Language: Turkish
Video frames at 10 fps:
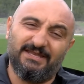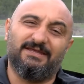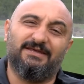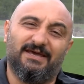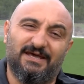
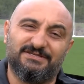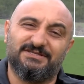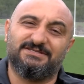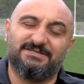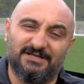iyi
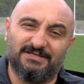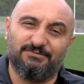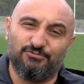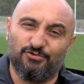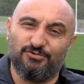Erciyes'i
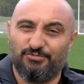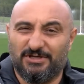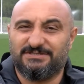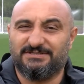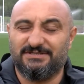tanıtım yolu
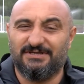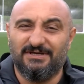burası.